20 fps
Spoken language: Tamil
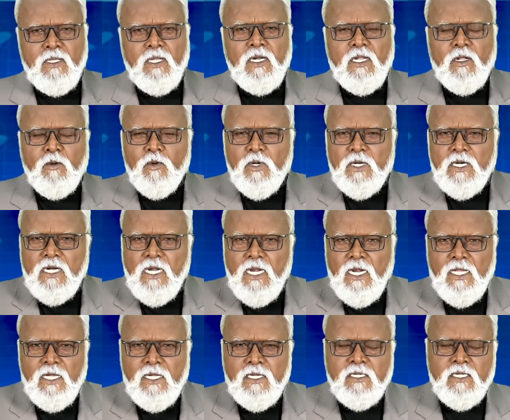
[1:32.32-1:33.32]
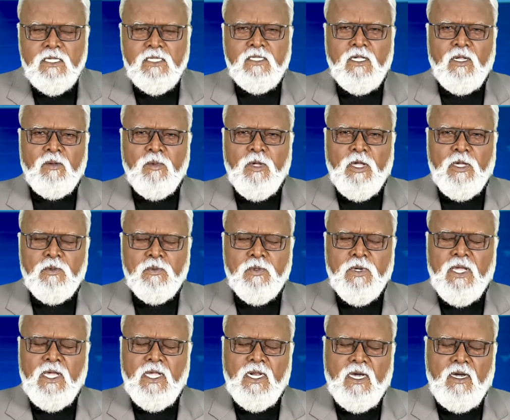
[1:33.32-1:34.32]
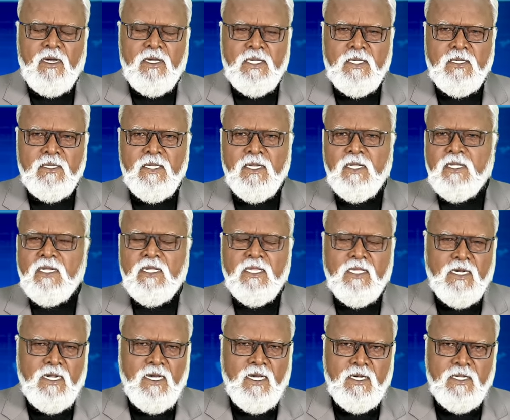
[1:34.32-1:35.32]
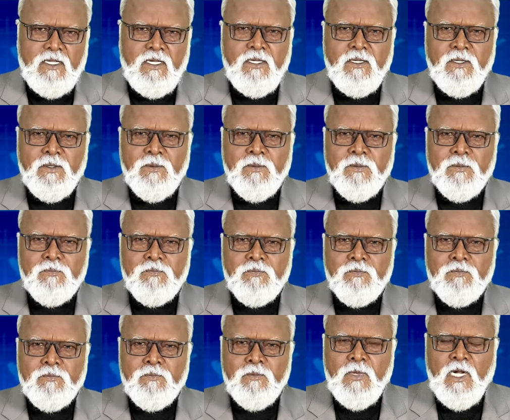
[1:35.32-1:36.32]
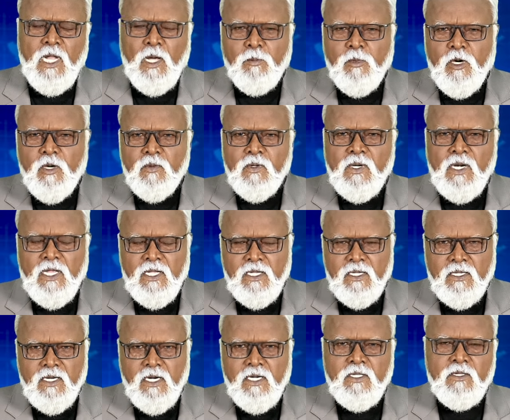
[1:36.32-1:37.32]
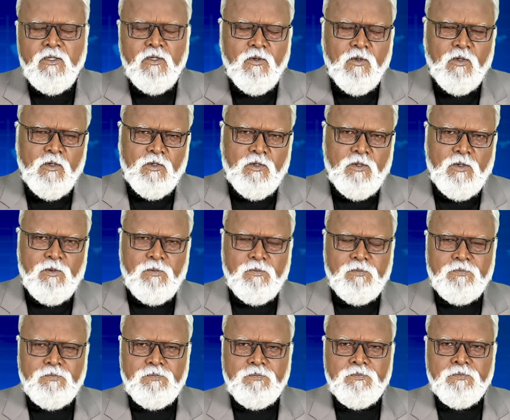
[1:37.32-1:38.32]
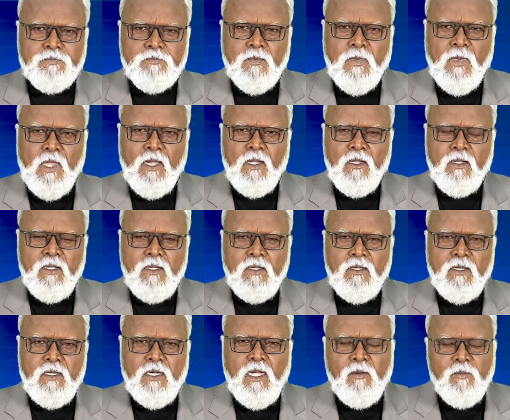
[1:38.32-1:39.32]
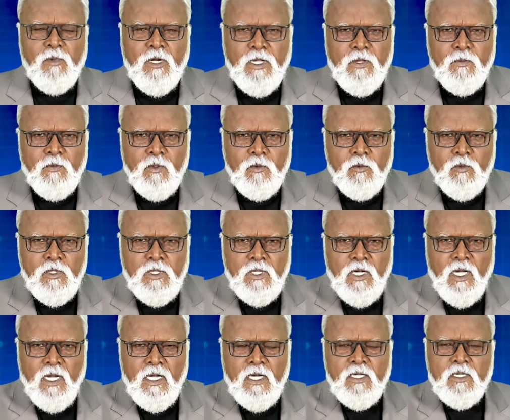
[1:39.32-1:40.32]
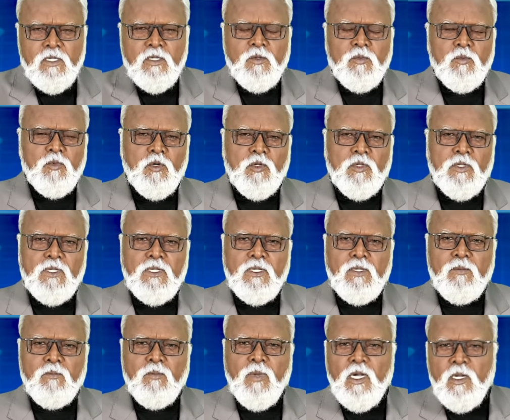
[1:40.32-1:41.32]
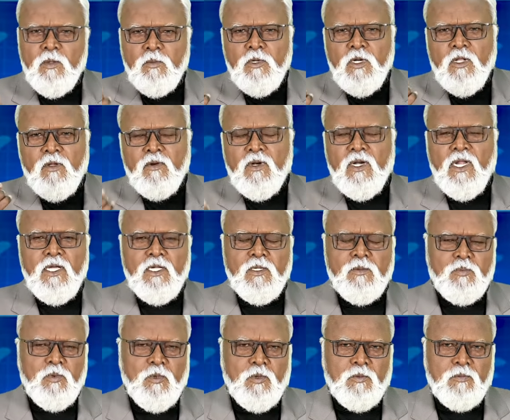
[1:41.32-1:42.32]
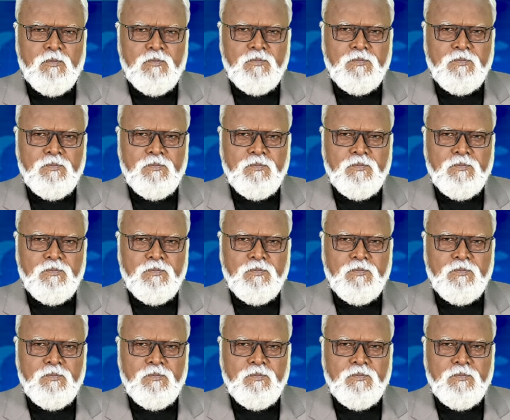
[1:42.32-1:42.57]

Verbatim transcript: என்ற ஒரு நிலையற்ற தன்மை உடையராய் இருக்கிறதுனாலே நாம் அவர்களை கடிந்து கொள்கிறோம் நாம் அனைவரும் ஒன்றாக இருக்கும்போது பலமுள்ளவர்களாக இருப்போம்